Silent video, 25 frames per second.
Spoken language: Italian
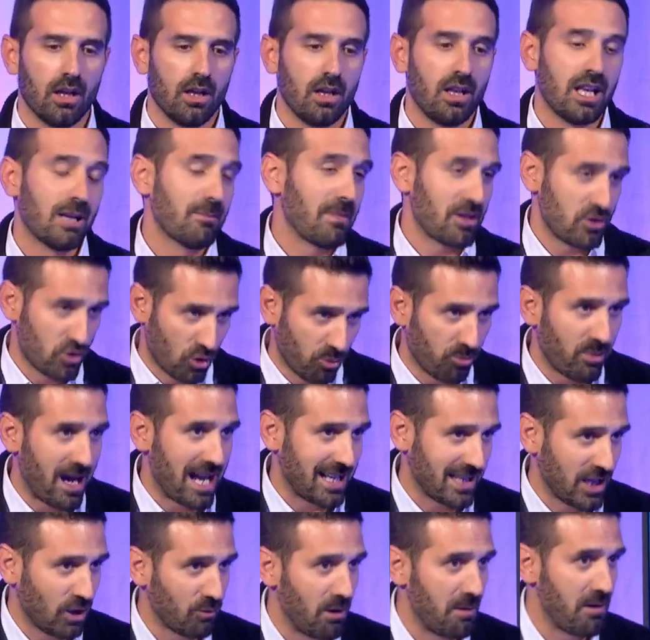La maggior
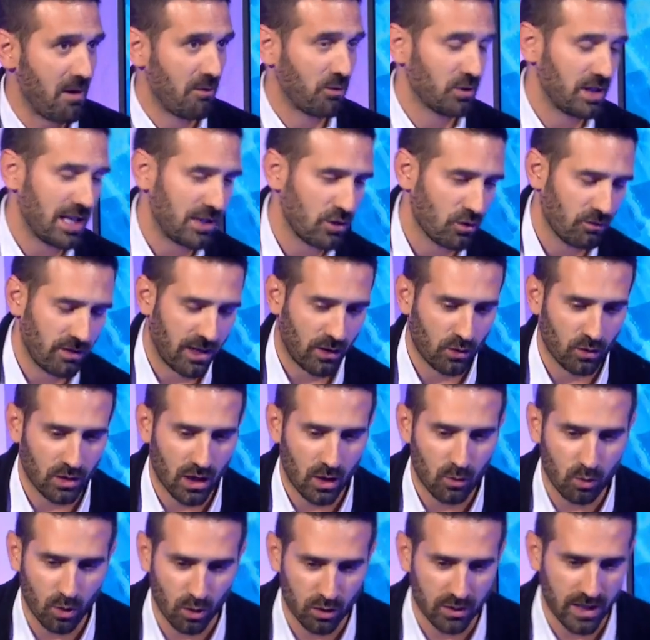parte, come abbiamo detto, vengono
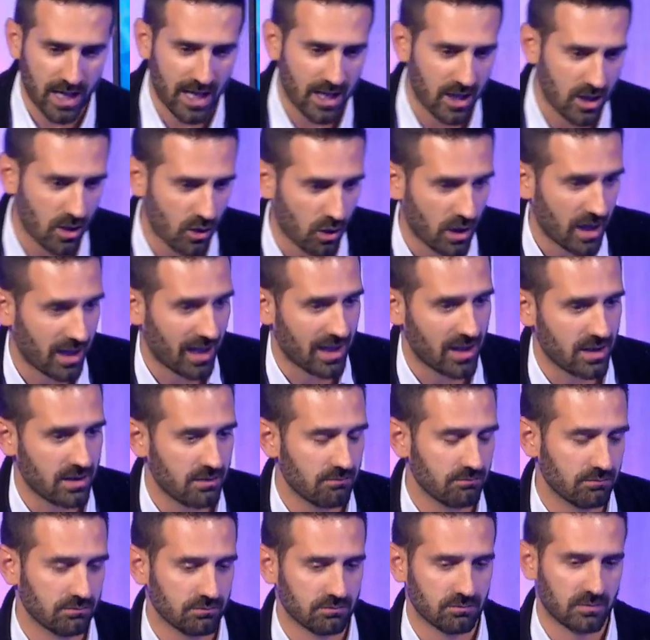dall'urotelio e
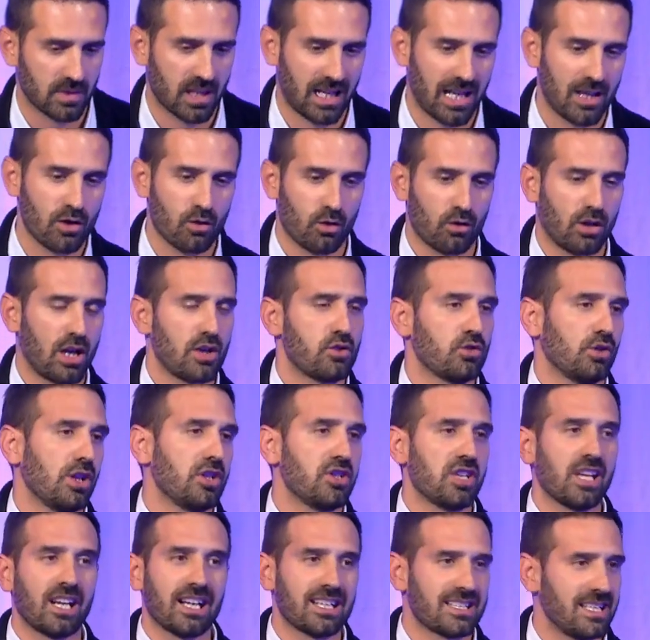rendono ragione
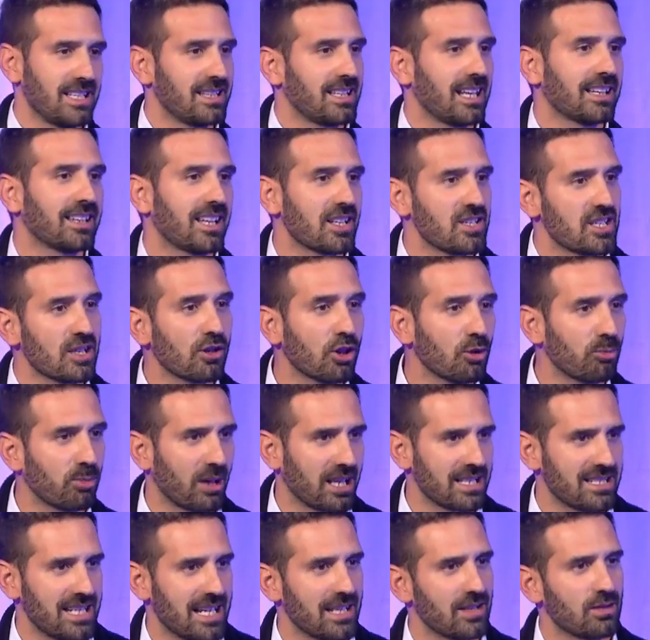circa il
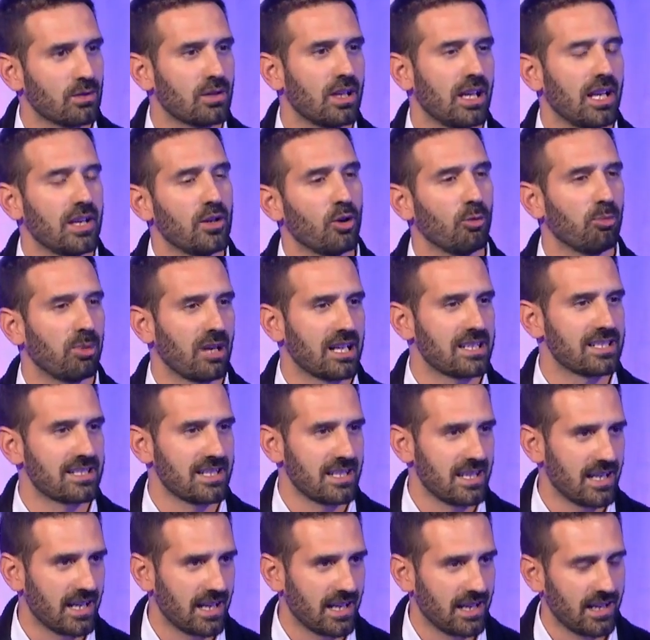75% delle
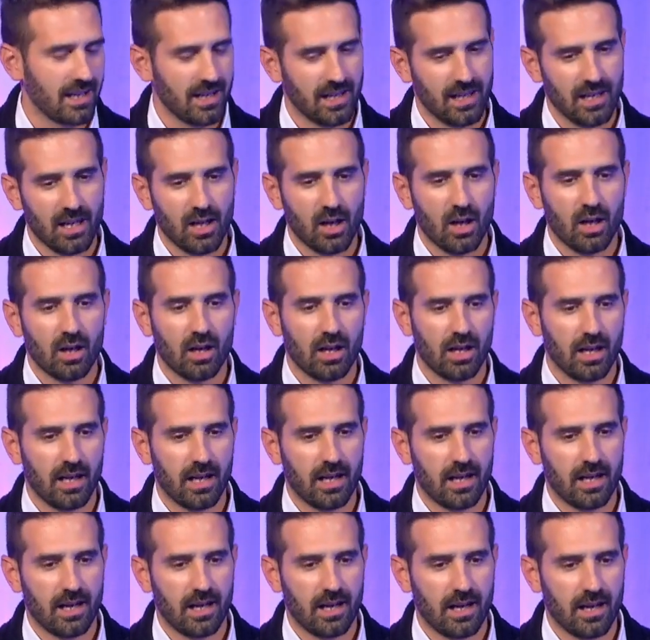neoplasie
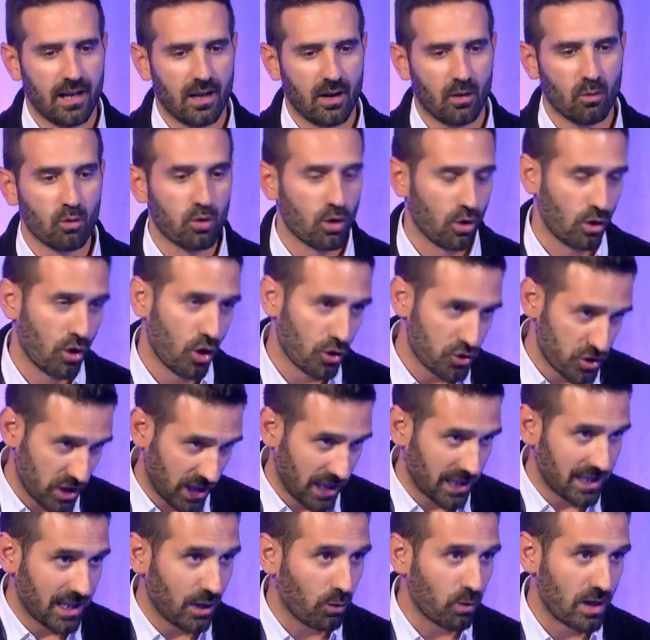eh,
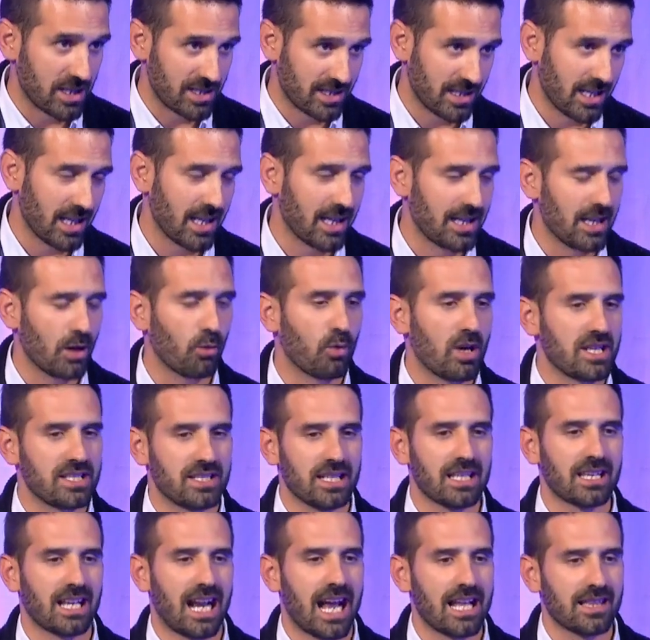urologiche di questi, di
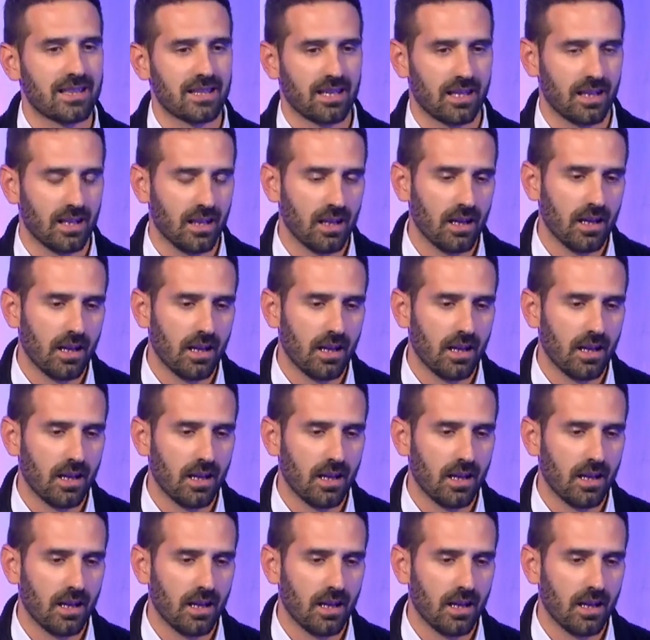questi, tratti.